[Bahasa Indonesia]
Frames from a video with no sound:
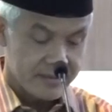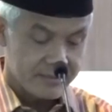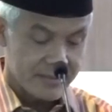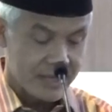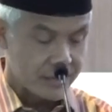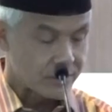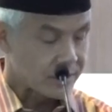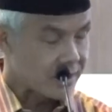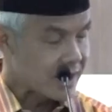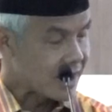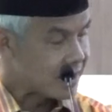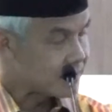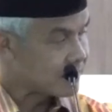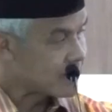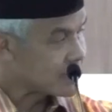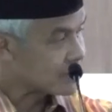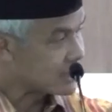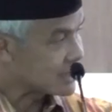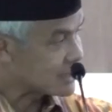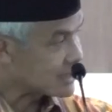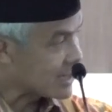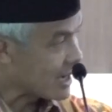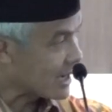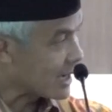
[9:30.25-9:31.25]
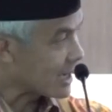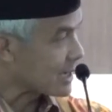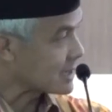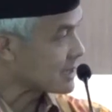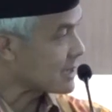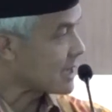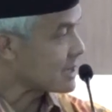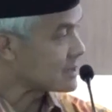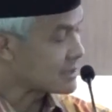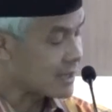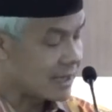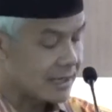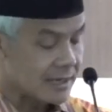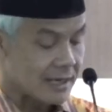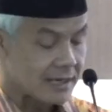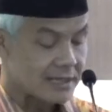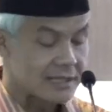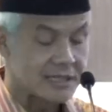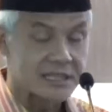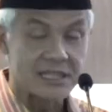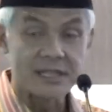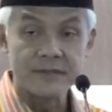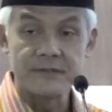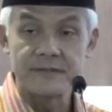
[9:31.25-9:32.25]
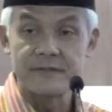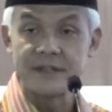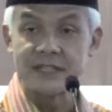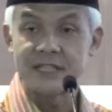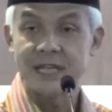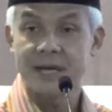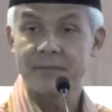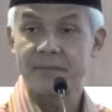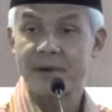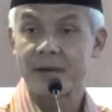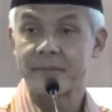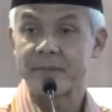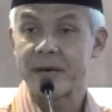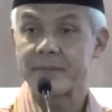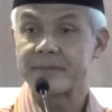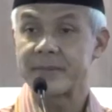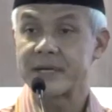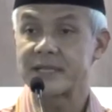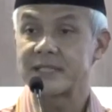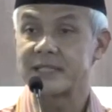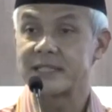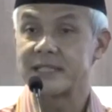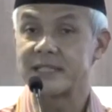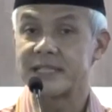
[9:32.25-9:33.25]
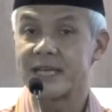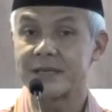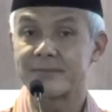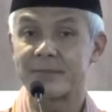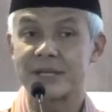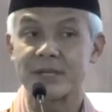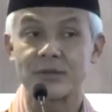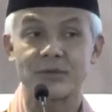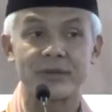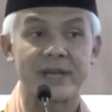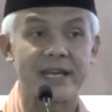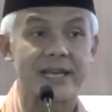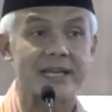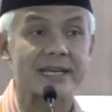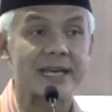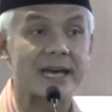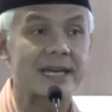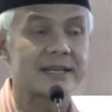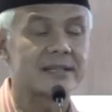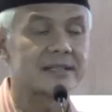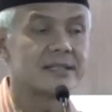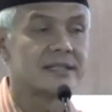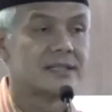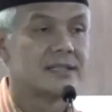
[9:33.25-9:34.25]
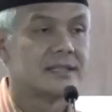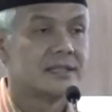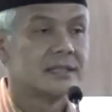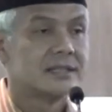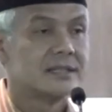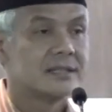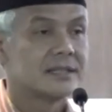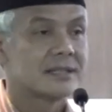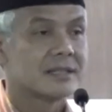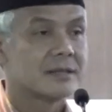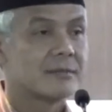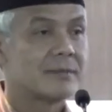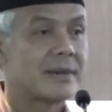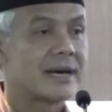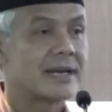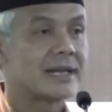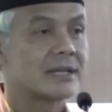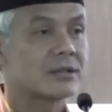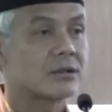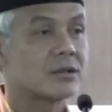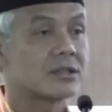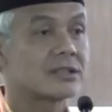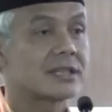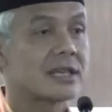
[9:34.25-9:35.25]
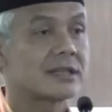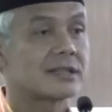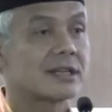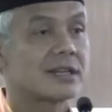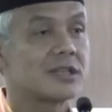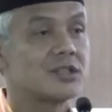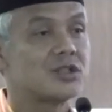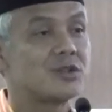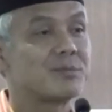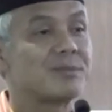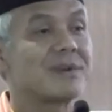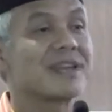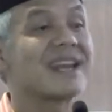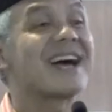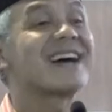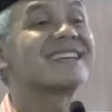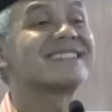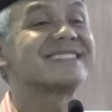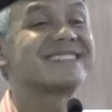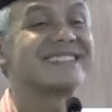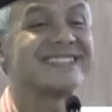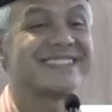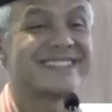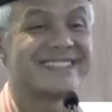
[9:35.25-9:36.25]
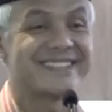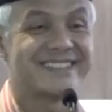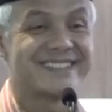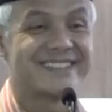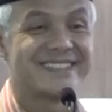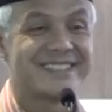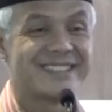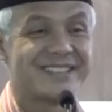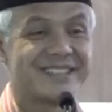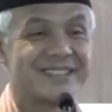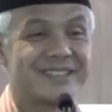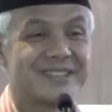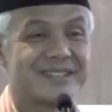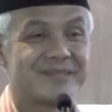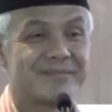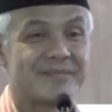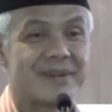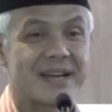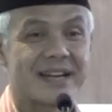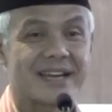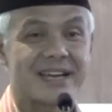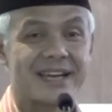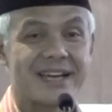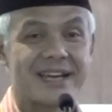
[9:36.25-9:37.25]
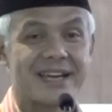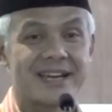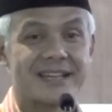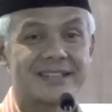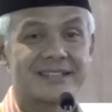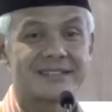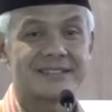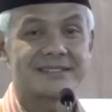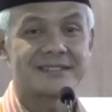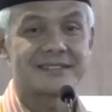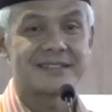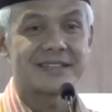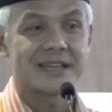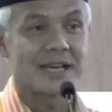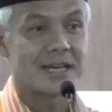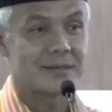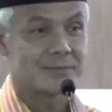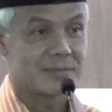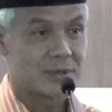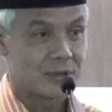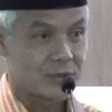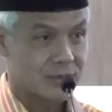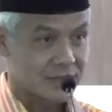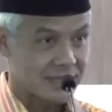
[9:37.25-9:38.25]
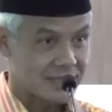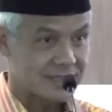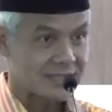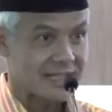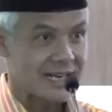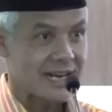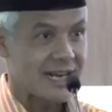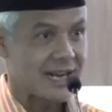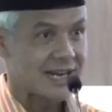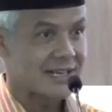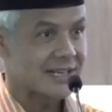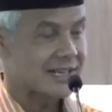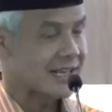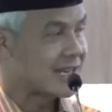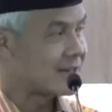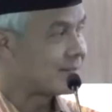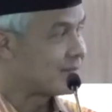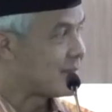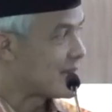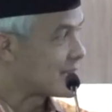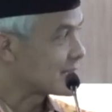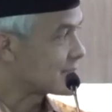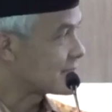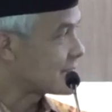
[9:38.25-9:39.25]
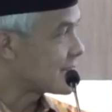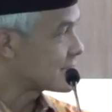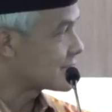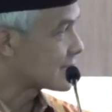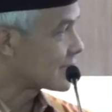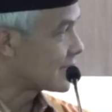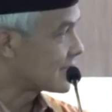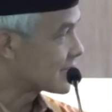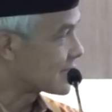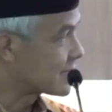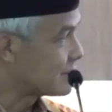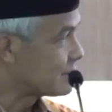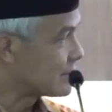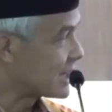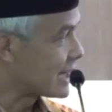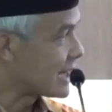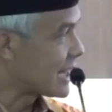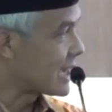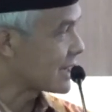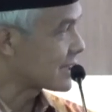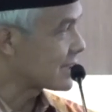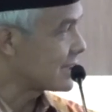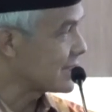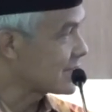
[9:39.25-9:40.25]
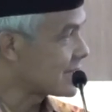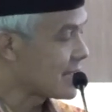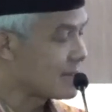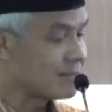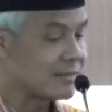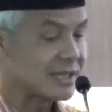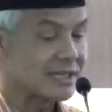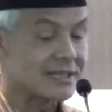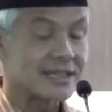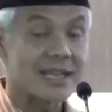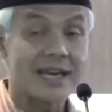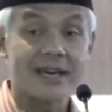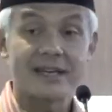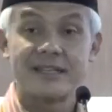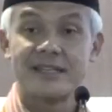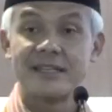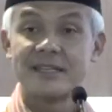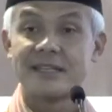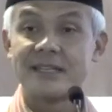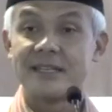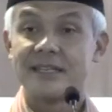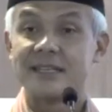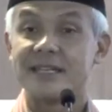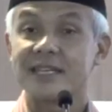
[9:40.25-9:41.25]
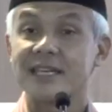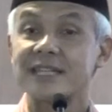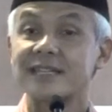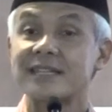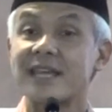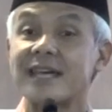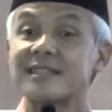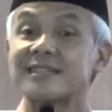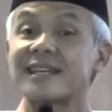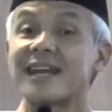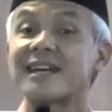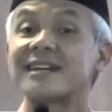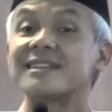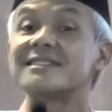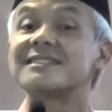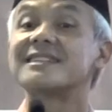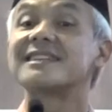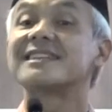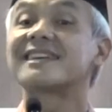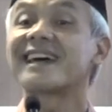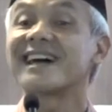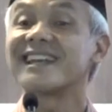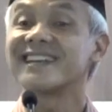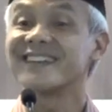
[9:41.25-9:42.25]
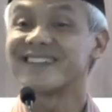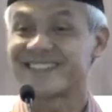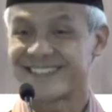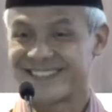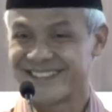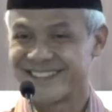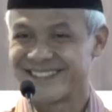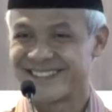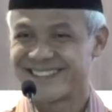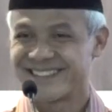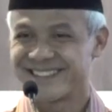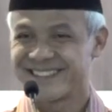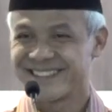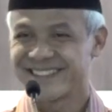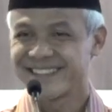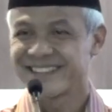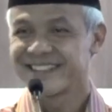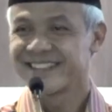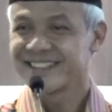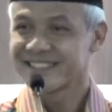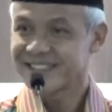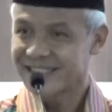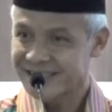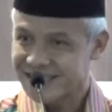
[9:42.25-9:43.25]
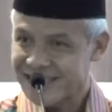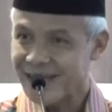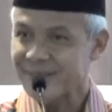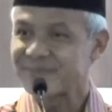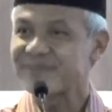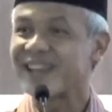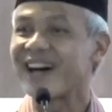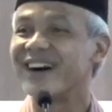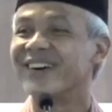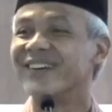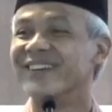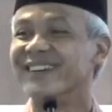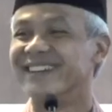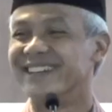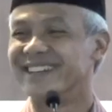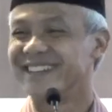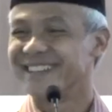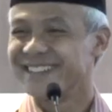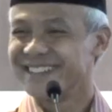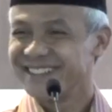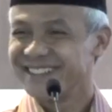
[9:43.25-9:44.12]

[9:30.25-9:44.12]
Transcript: pak nur ahmad di Jakarta saya lihat di TV sama Pak Presiden menunaikan kemarin kok saya terinspirasi maka dengan Biro Kesra, dengan Basnas, dengan Kemenak kita minta ini kita tradisikan yuk setiap tahun.